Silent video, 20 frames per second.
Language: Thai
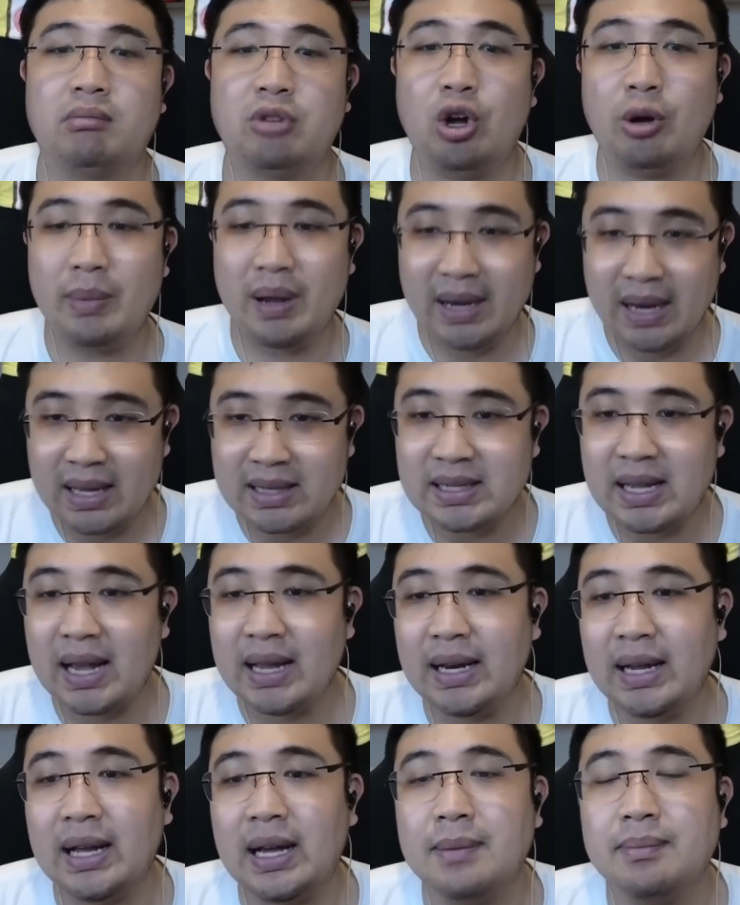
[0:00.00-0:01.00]
ก็ไม่แน่ใจ
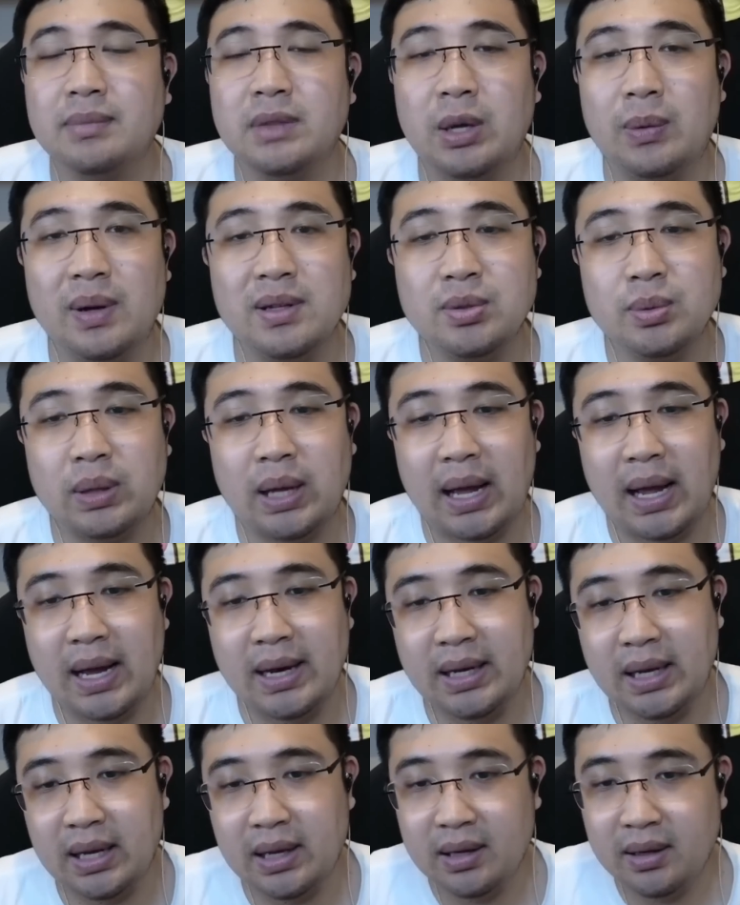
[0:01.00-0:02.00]
นะครับ แต่ว่าสุดท้าย
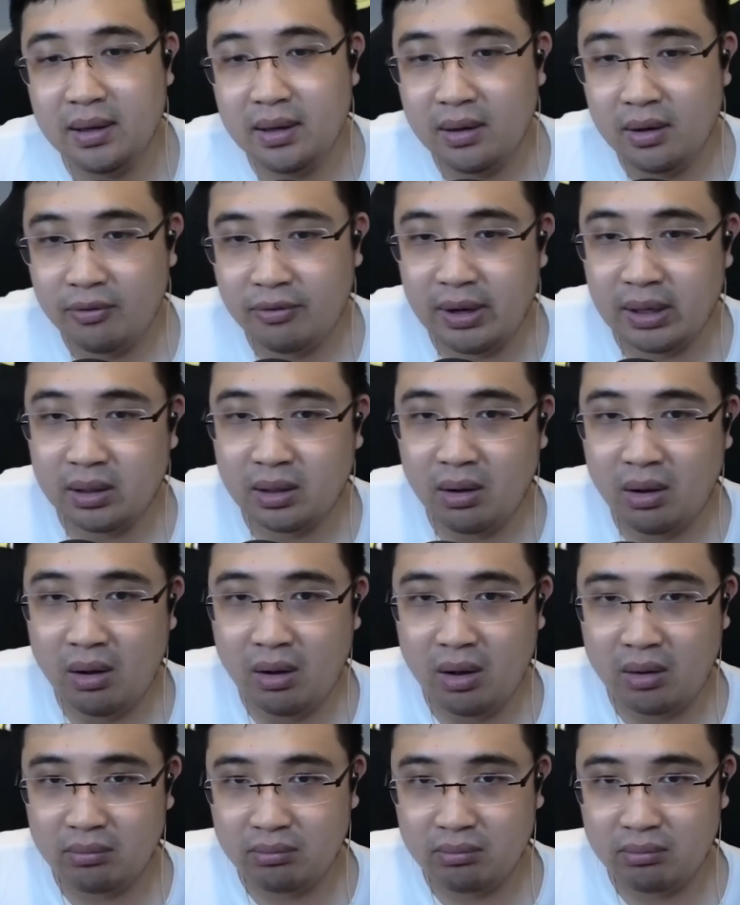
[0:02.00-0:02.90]
เนี่ยเฟรดก็